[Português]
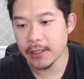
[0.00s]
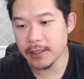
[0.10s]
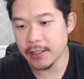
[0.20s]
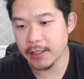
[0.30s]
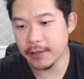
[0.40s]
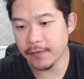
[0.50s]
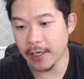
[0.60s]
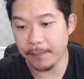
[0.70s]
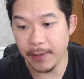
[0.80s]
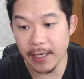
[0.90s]
se
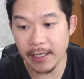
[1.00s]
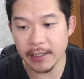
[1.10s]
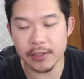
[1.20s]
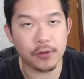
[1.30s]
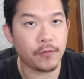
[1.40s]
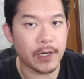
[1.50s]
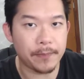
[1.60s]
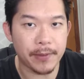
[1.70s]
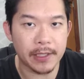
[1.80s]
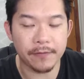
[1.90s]
vale a pena, se não vale
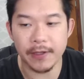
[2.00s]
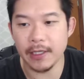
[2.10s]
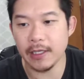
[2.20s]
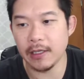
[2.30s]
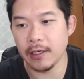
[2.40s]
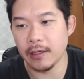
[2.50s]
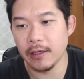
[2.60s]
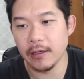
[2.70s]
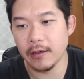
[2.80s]
a pena vender